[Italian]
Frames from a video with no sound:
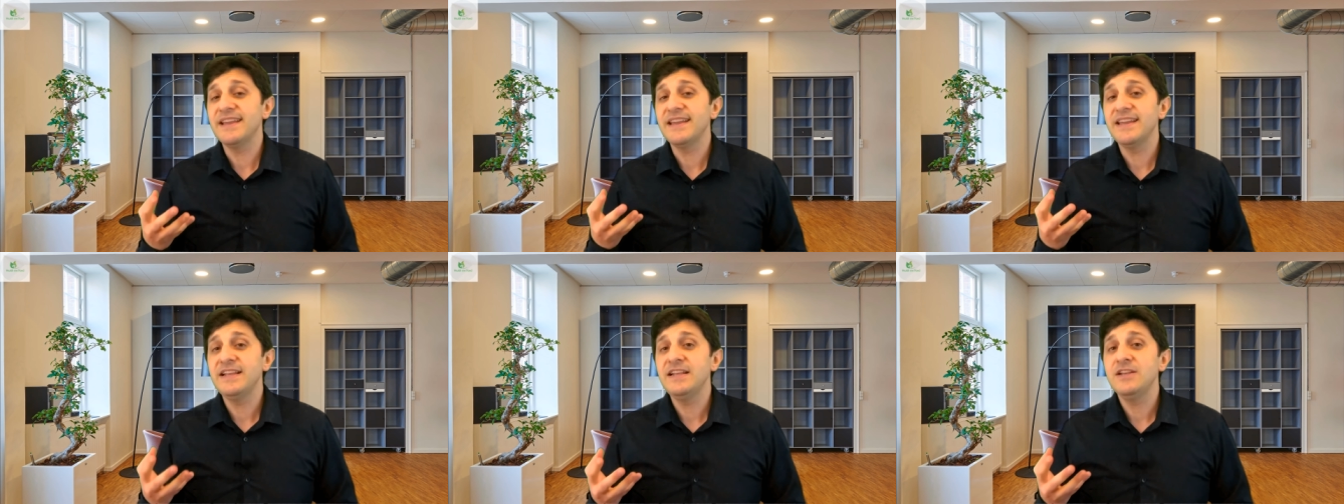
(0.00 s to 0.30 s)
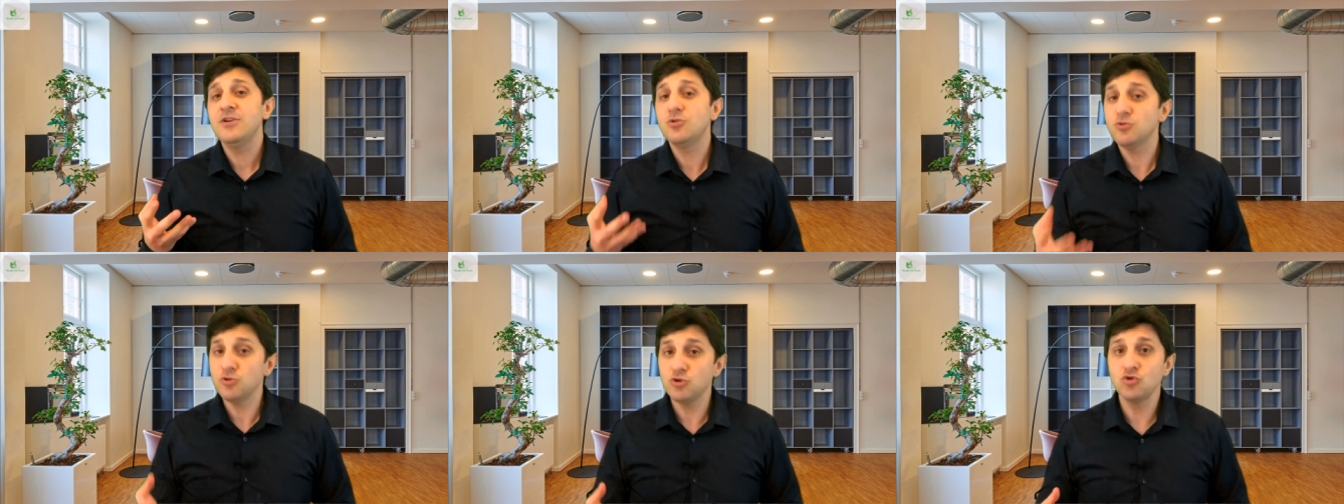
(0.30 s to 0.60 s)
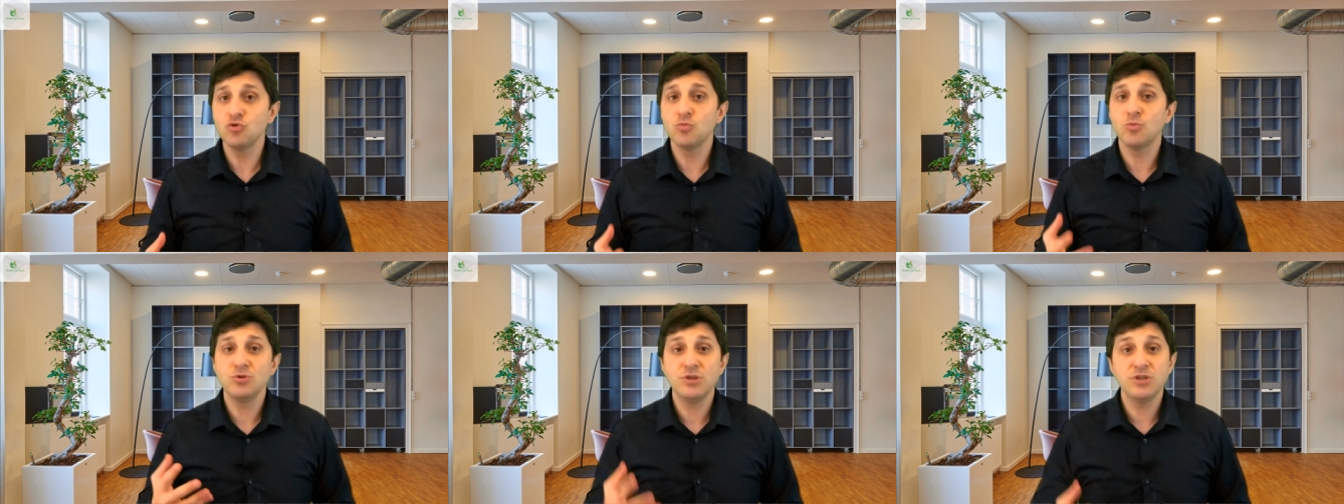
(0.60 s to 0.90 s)
il
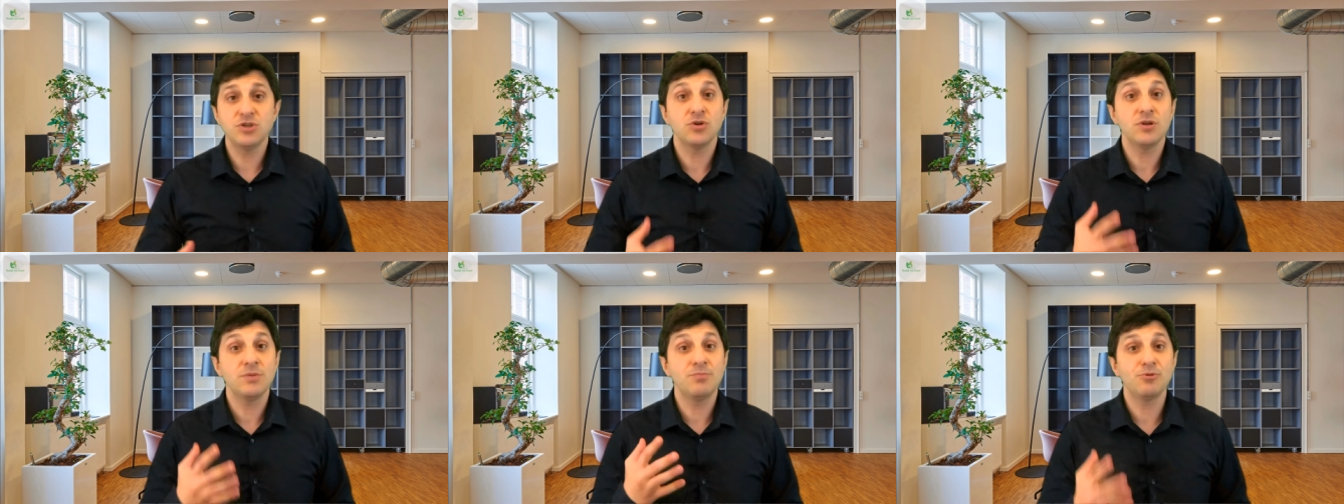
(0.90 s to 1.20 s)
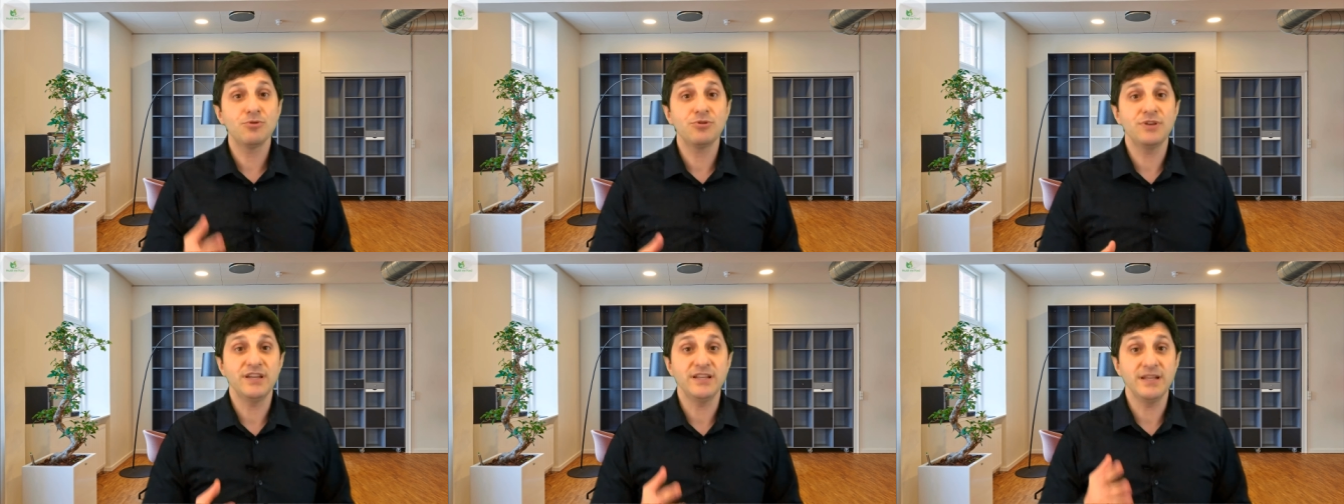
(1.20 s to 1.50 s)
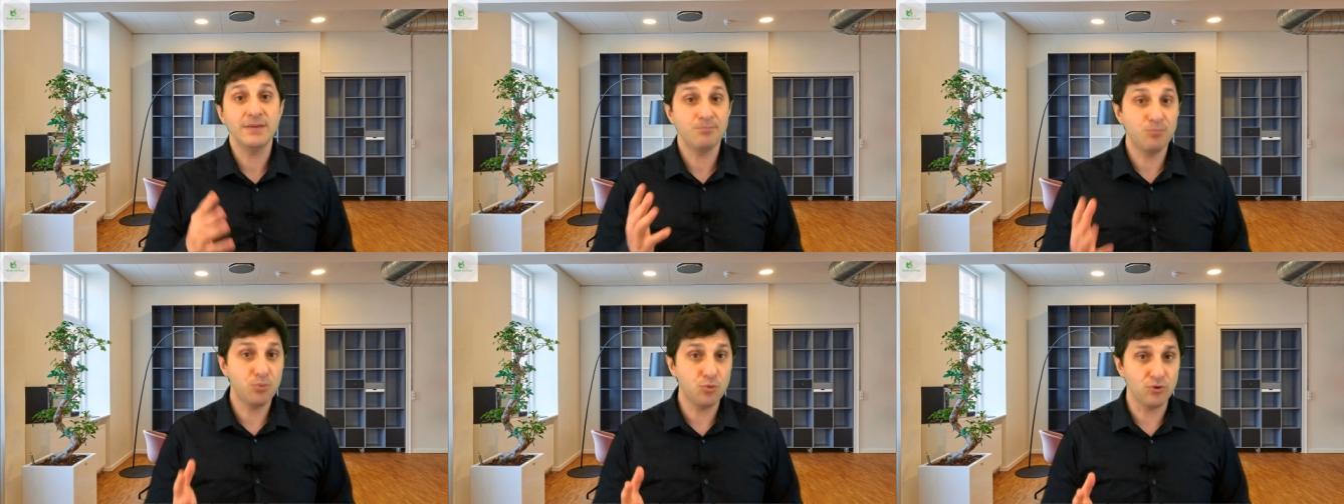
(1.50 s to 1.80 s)
consumo di sole
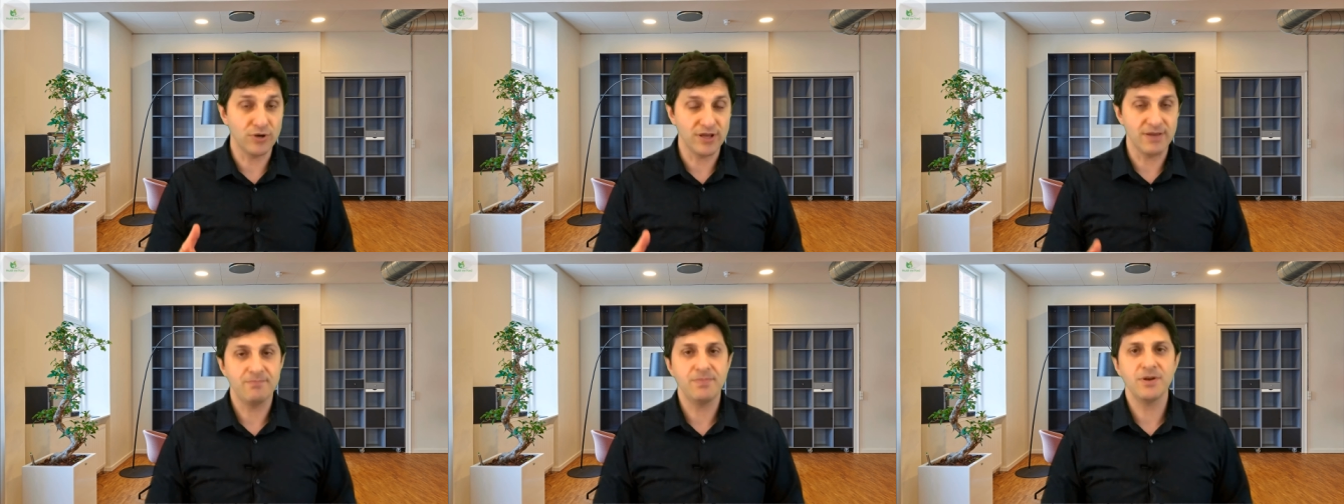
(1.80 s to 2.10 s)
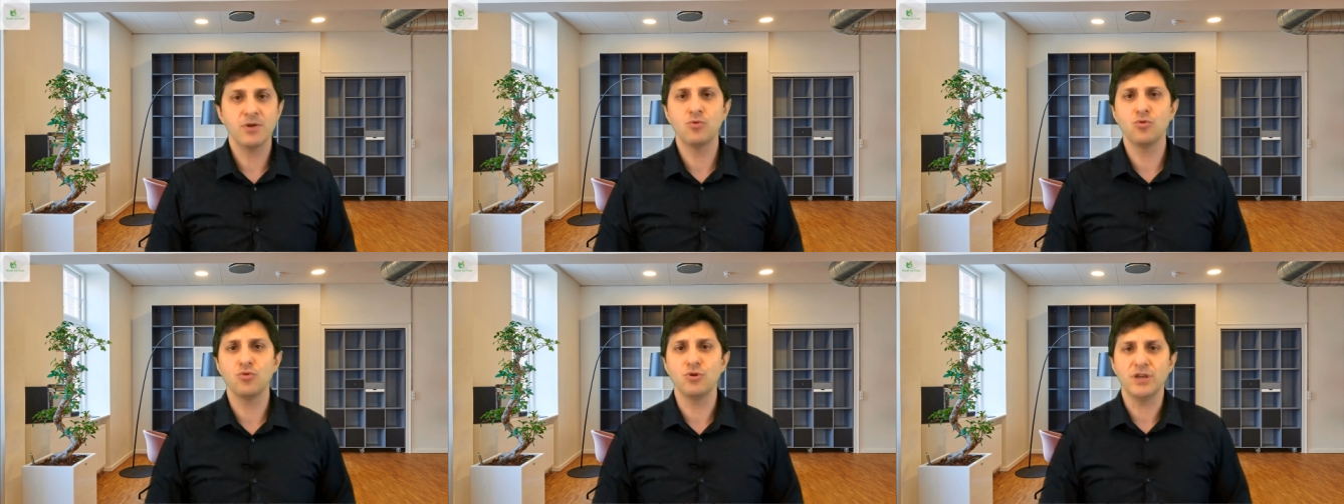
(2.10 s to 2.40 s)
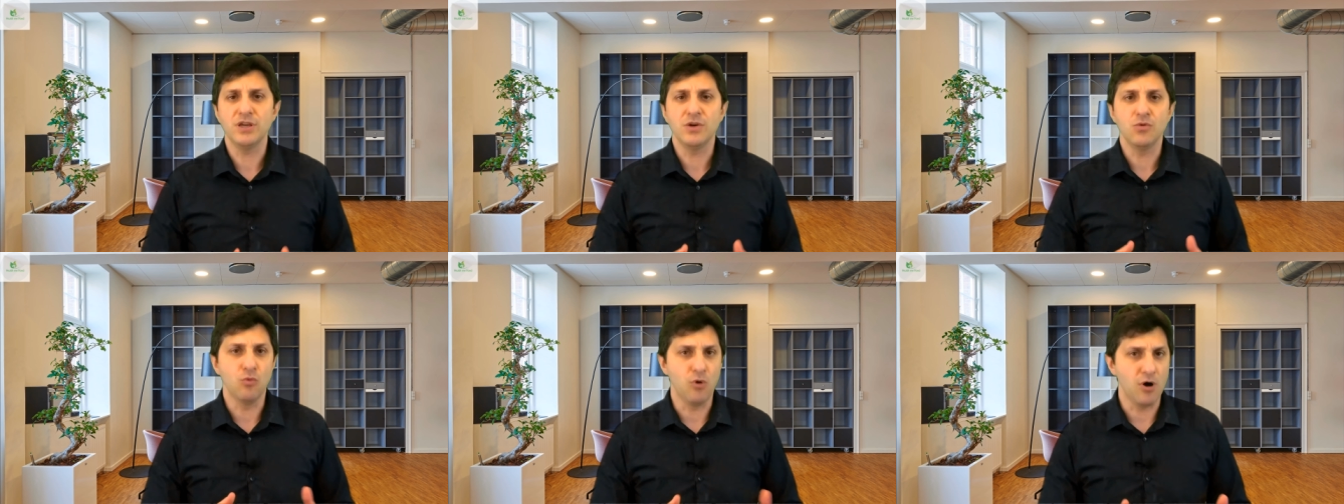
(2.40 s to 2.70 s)
proteine pure, per
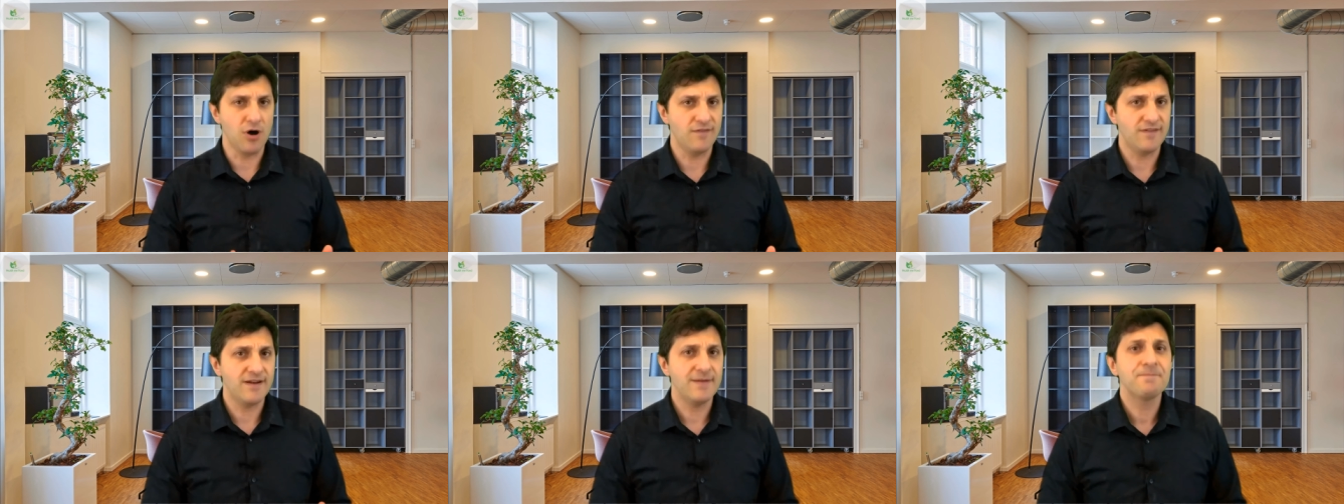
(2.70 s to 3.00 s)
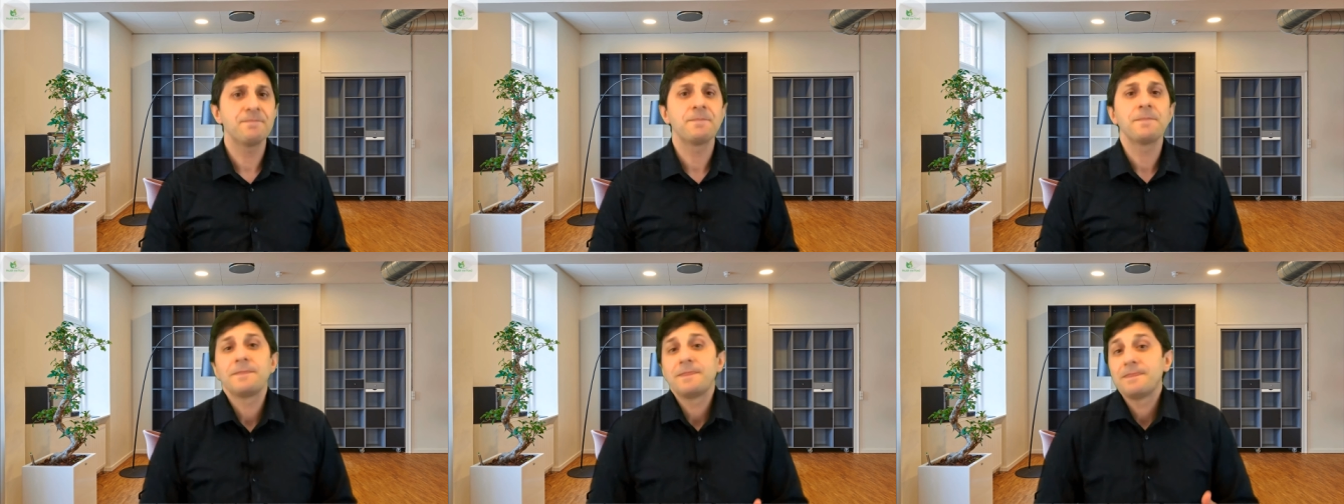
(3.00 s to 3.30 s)
cui uova,